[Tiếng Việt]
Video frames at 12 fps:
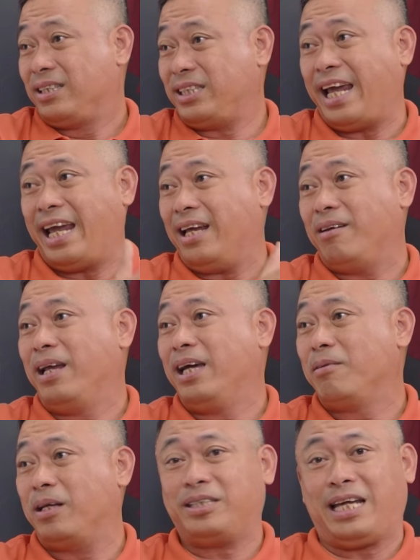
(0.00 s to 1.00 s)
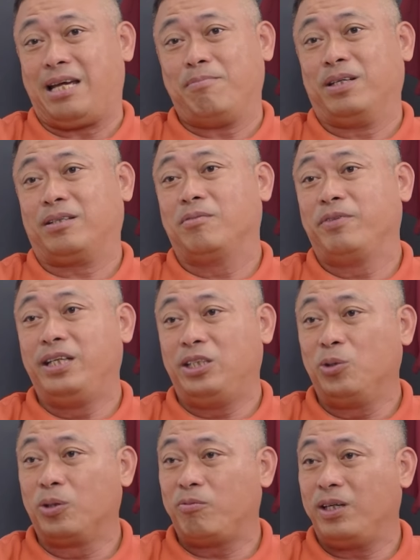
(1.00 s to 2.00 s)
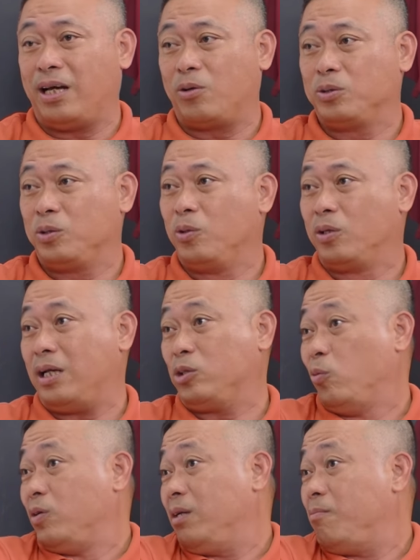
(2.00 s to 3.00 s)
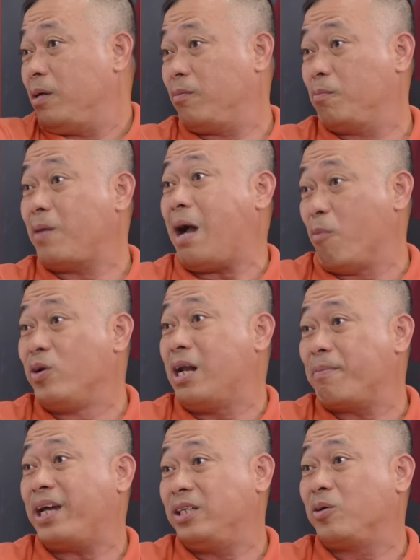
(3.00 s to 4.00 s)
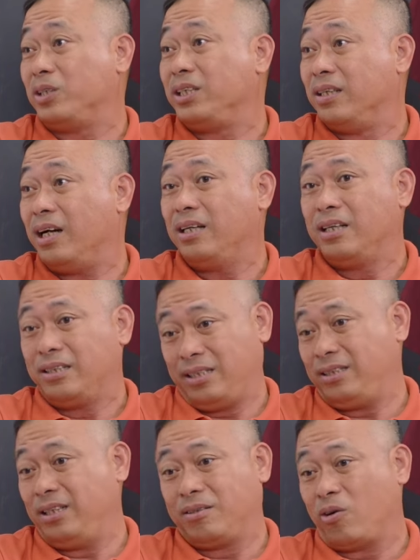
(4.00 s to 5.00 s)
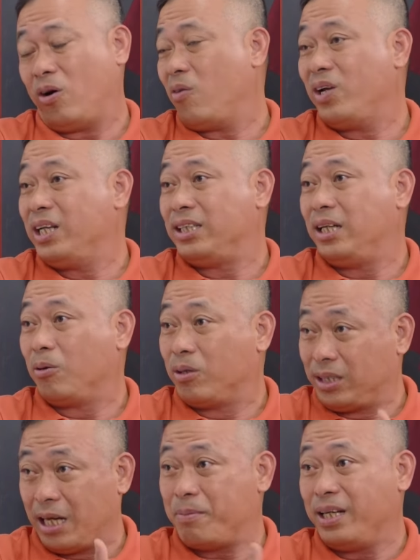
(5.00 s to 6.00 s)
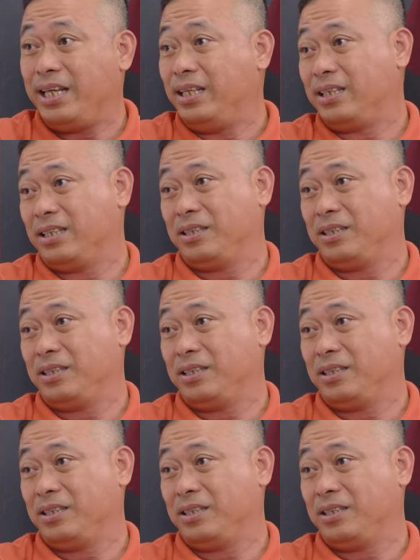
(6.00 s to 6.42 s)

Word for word: Trẻ lên là trẻ mà từ Vinicius với cả Rodrigo đã dùng đến ba bốn năm nay thì còn gì nữa. Thế thì có cái vấn đề gì đâu, cứ thế mà đi.